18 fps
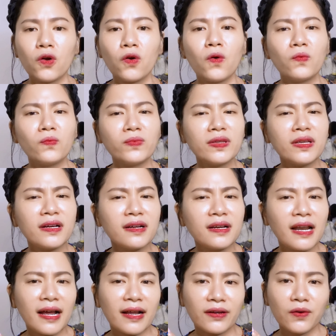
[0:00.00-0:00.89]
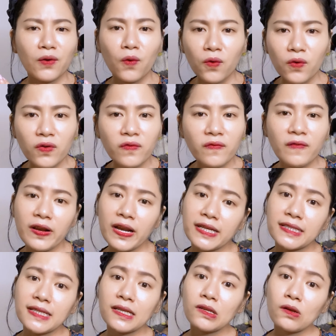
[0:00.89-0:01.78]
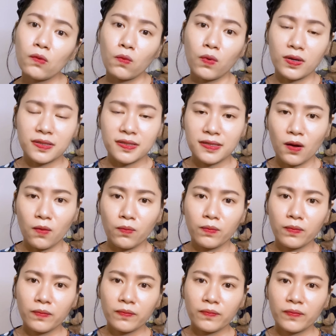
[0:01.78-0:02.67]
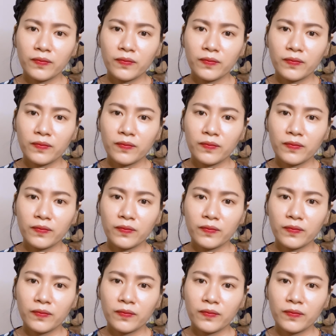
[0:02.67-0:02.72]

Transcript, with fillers: cũng như là đối với lại chất lượng cuộc sống.